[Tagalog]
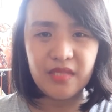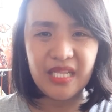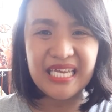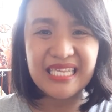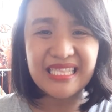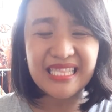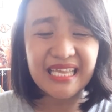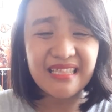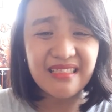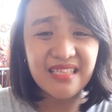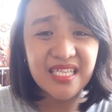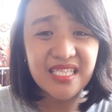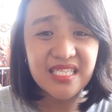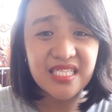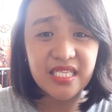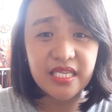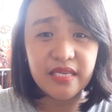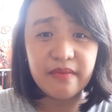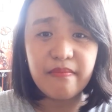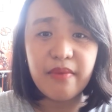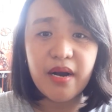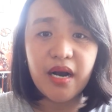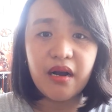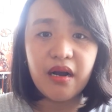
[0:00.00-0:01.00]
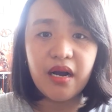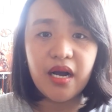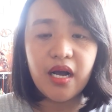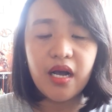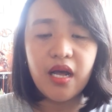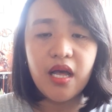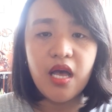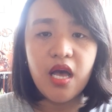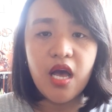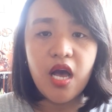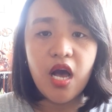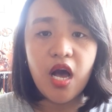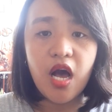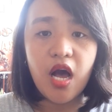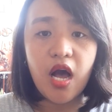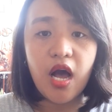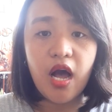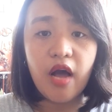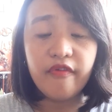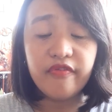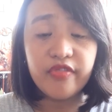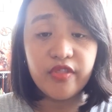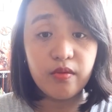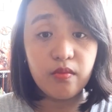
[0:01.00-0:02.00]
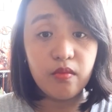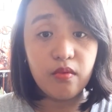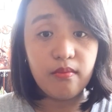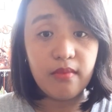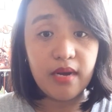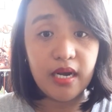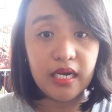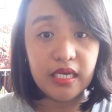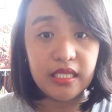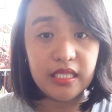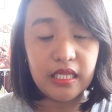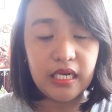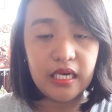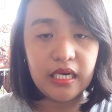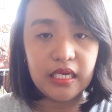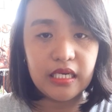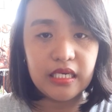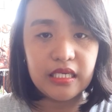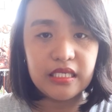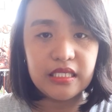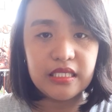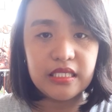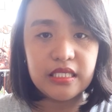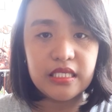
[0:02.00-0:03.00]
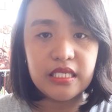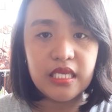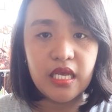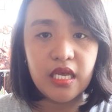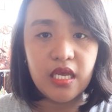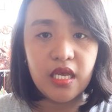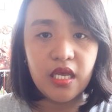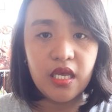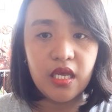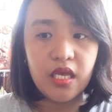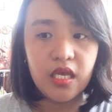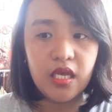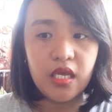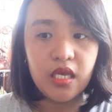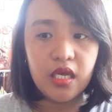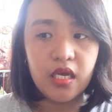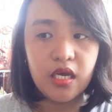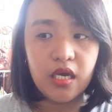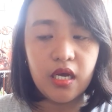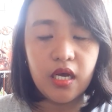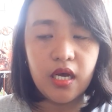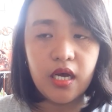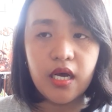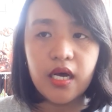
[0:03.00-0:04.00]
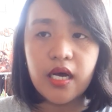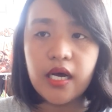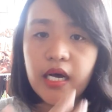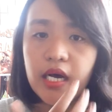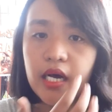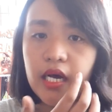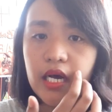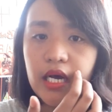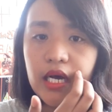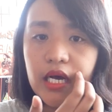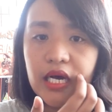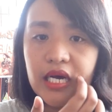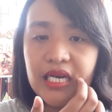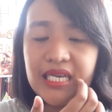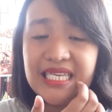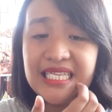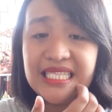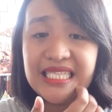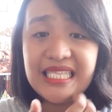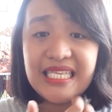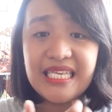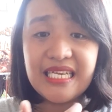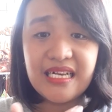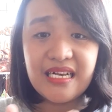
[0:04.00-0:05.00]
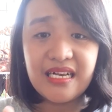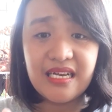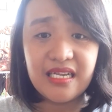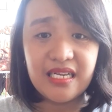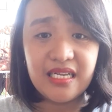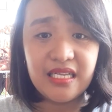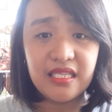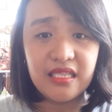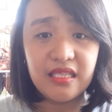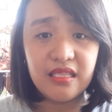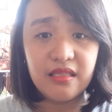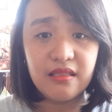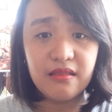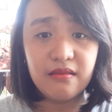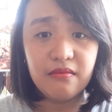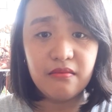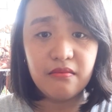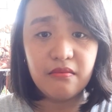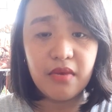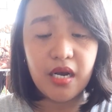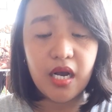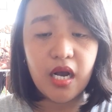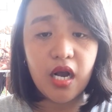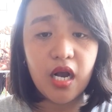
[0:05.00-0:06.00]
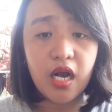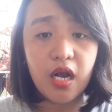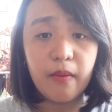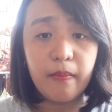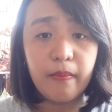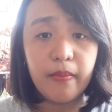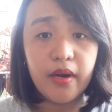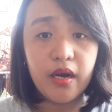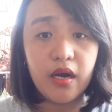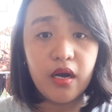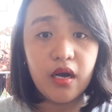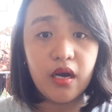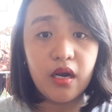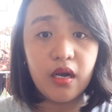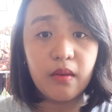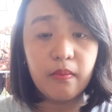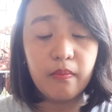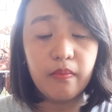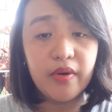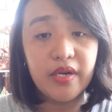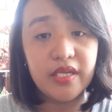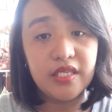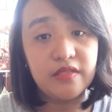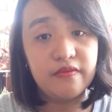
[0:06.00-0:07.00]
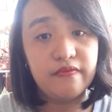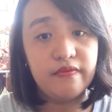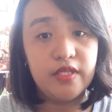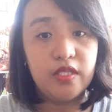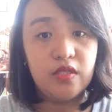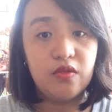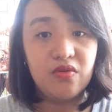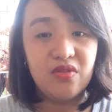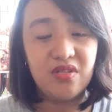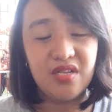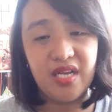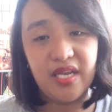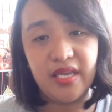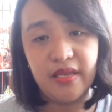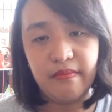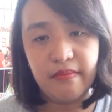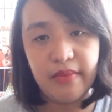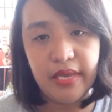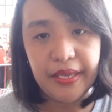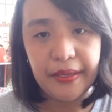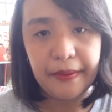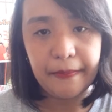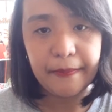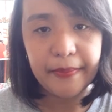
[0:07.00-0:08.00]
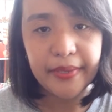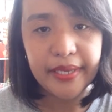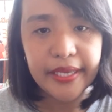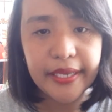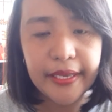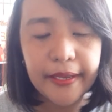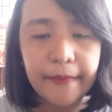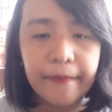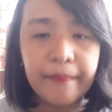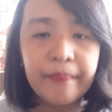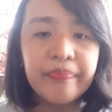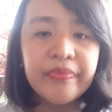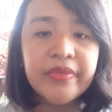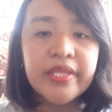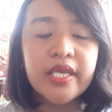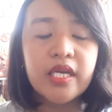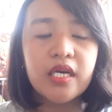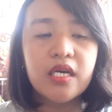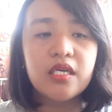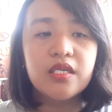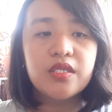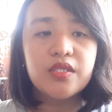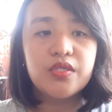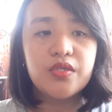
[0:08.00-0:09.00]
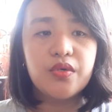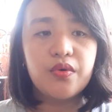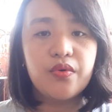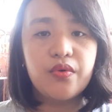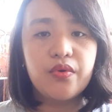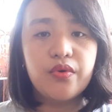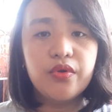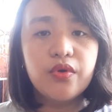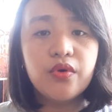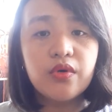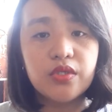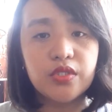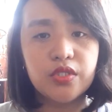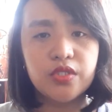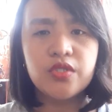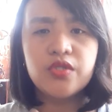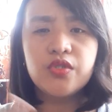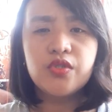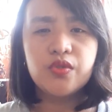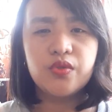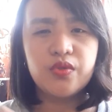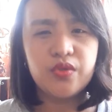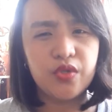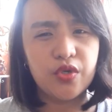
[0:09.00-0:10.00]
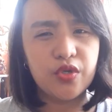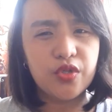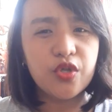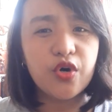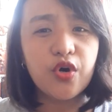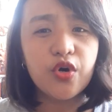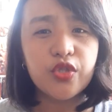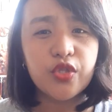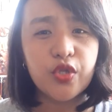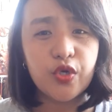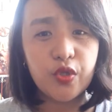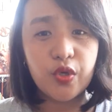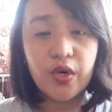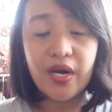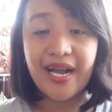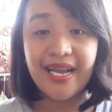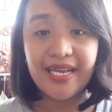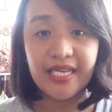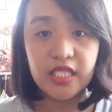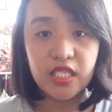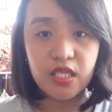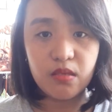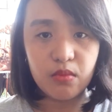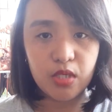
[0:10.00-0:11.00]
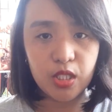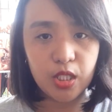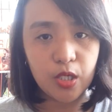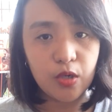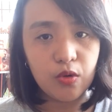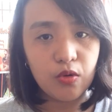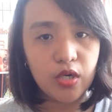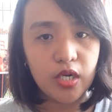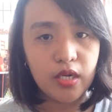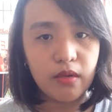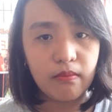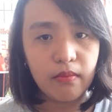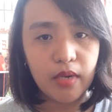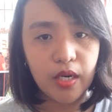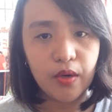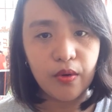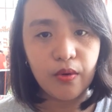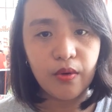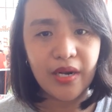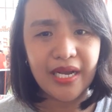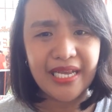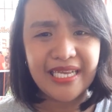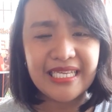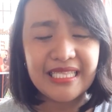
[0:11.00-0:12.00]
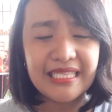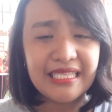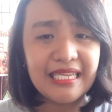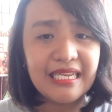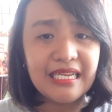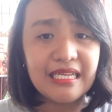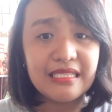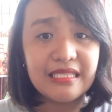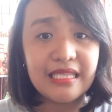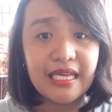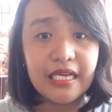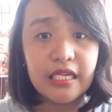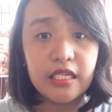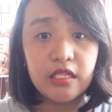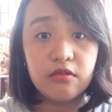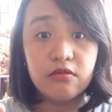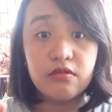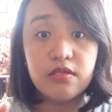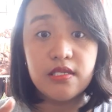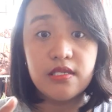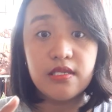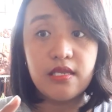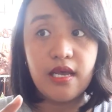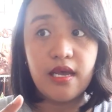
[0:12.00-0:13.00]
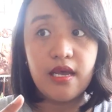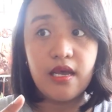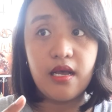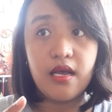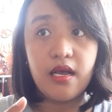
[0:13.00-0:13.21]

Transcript: tendency baka after mo mga anak is uh, hindi ka rin makakapag-breastfeed dun kay baby. So, yun. Todo, todo kain naman ako ng malunggay. Hindi lang dahil dun sa